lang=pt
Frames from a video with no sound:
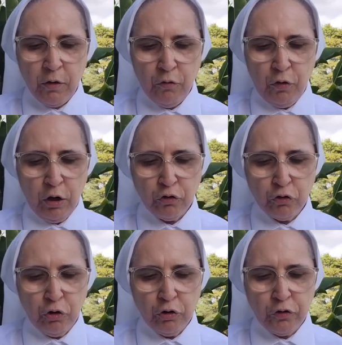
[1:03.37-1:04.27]
vós
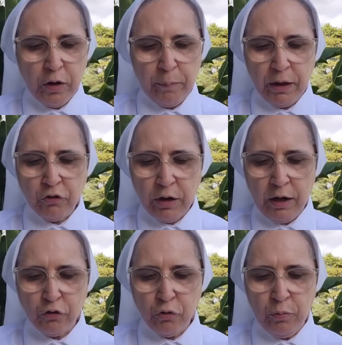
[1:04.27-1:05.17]
todos que
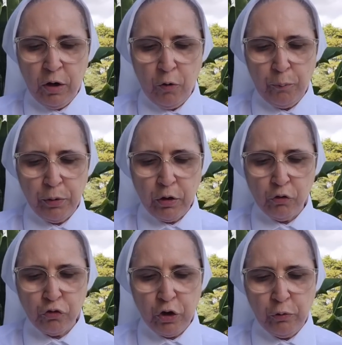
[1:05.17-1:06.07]
praticais o mal, porque
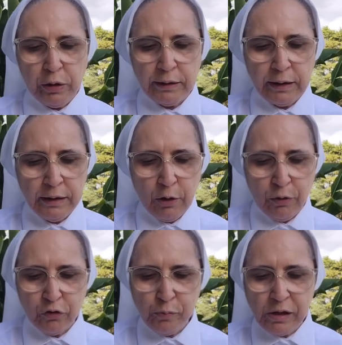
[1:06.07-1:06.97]
o Senhor atendeu
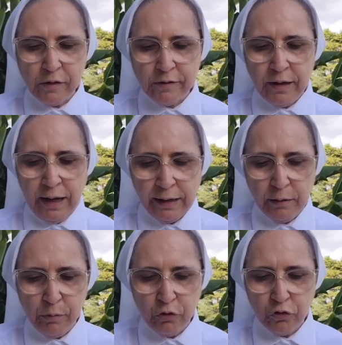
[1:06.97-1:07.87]
as minhas
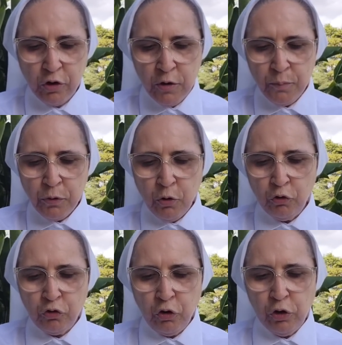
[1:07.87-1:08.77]
lágrimas.
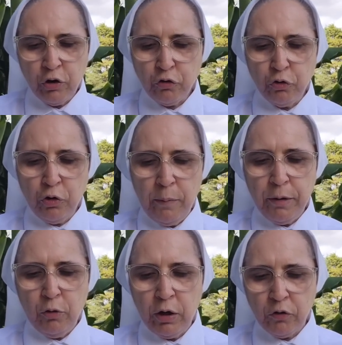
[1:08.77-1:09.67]
O Senhor escutou a
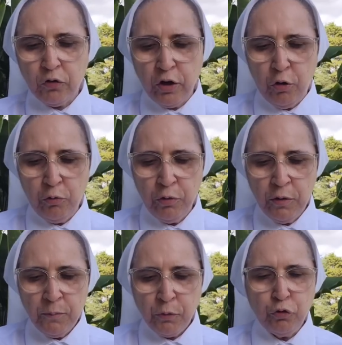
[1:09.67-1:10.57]
minha oração.
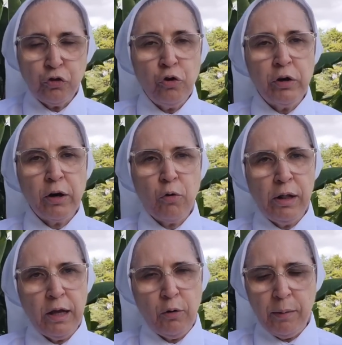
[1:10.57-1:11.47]
O Senhor
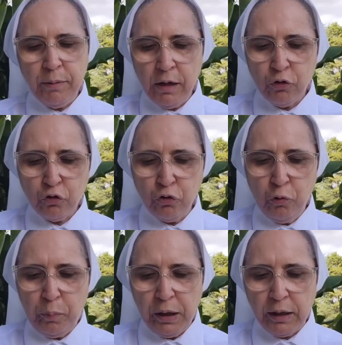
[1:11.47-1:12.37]
acolheu a minha
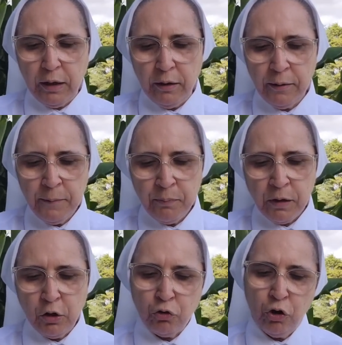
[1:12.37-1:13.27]
súplica.
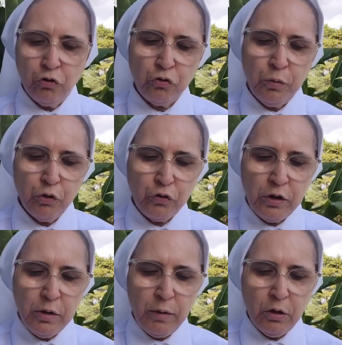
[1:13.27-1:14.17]
Que todos os meus
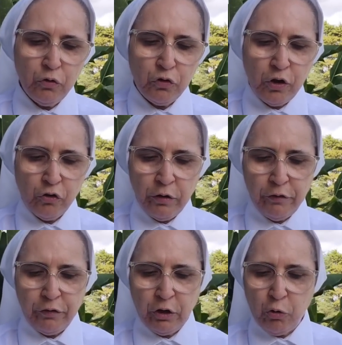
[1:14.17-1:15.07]
inimigos sejam
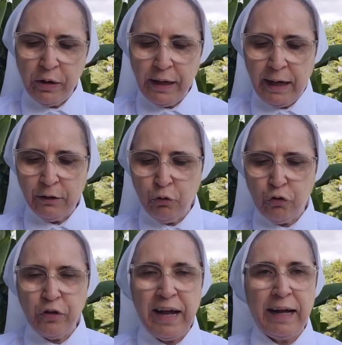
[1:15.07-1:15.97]

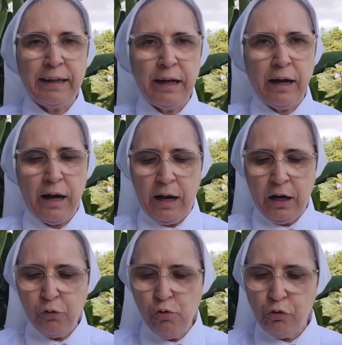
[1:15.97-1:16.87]
envergonhados e
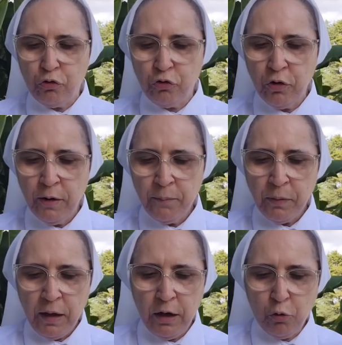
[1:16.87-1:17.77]
aterrados.
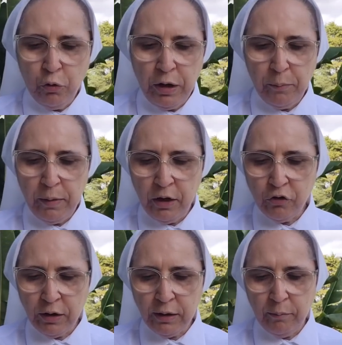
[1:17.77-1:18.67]
Recuem
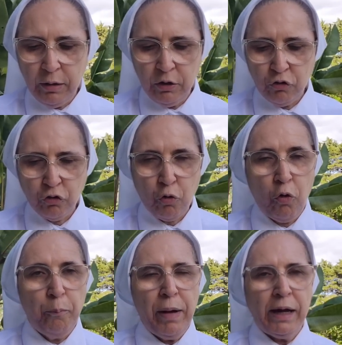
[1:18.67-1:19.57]
imediatamente,
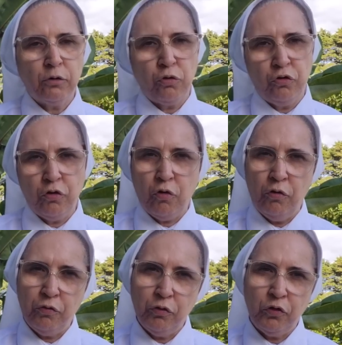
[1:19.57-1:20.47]
cobertos de
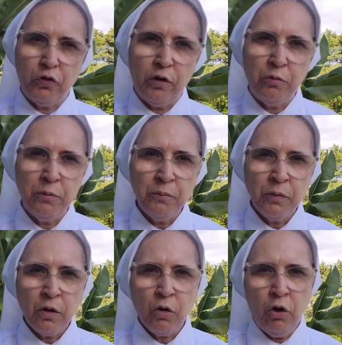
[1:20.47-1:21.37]
confusão.
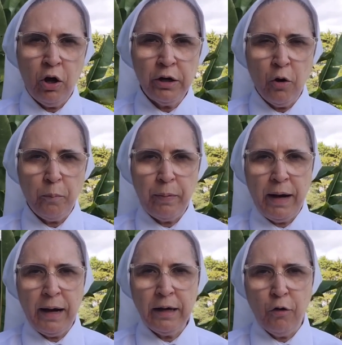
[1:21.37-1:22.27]
Glória ao
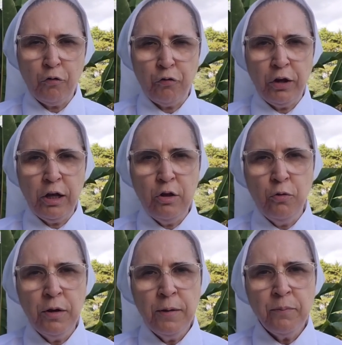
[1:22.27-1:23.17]
Pai, ao
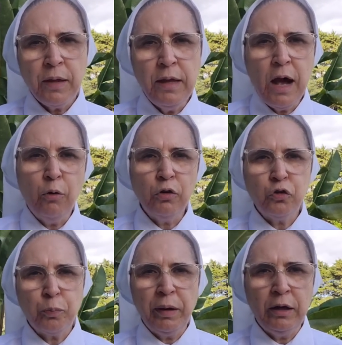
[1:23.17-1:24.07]
Filho e ao
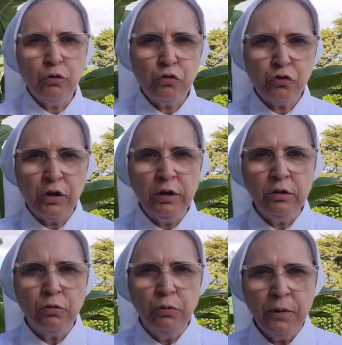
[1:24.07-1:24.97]
Espírito
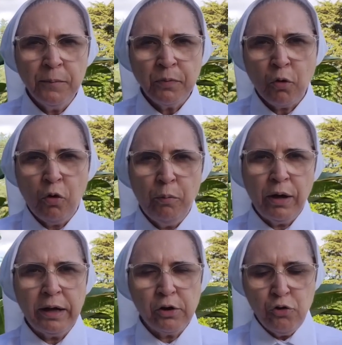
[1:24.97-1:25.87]
Santo, como
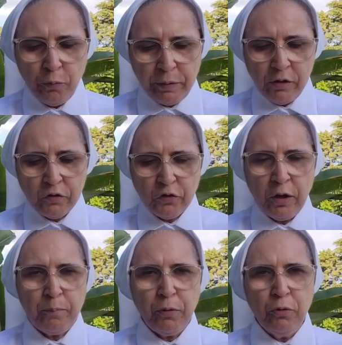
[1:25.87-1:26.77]
era no
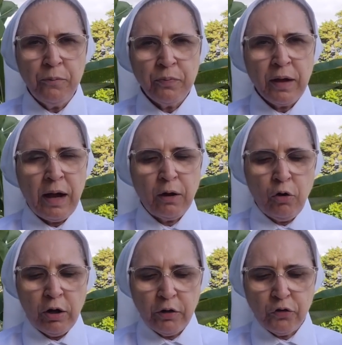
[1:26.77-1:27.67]
princípio,
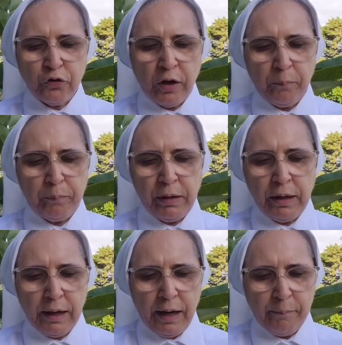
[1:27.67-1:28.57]
agora e
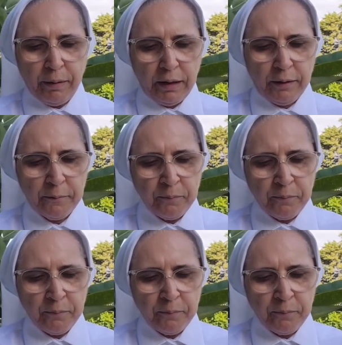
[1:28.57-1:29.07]
sempre. Amém.